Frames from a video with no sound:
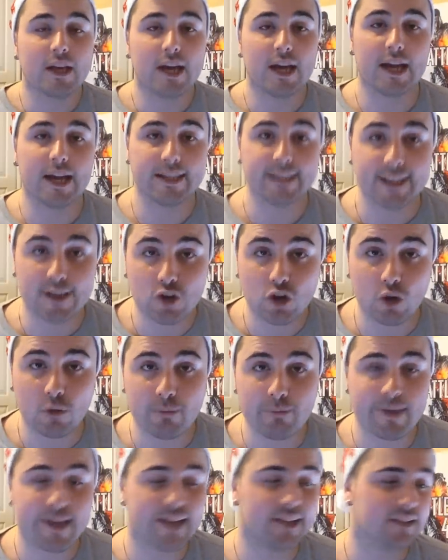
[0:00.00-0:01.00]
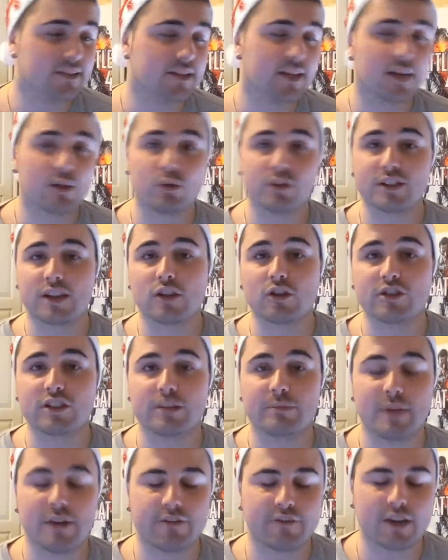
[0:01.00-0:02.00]
eh, nei commenti e questa
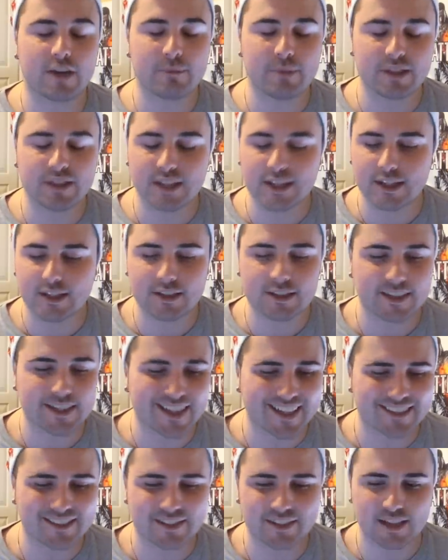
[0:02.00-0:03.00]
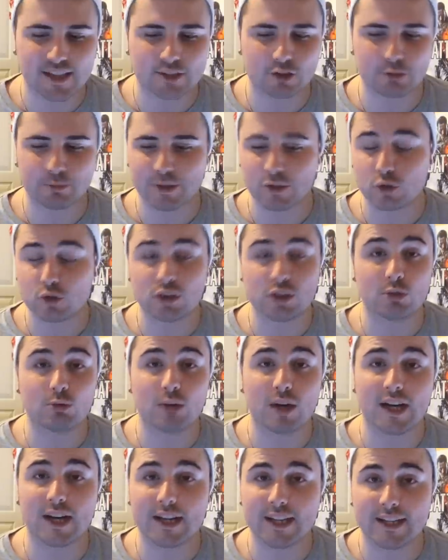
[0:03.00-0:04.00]
cosa mi ha veramente gazzato per
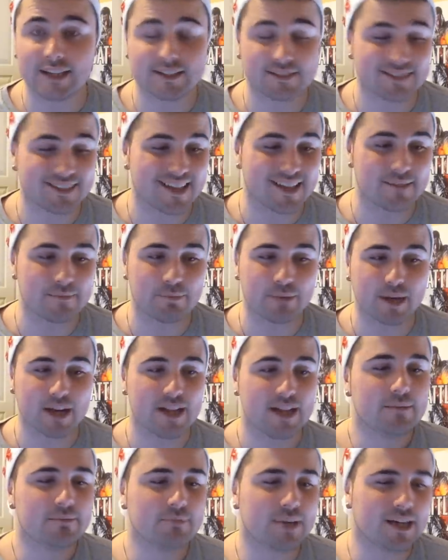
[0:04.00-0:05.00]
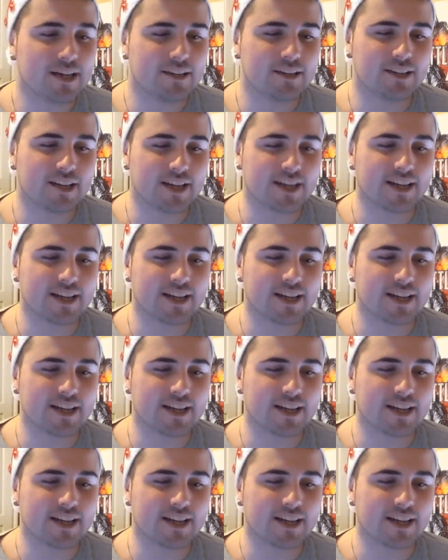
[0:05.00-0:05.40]
continuare sempre. Ma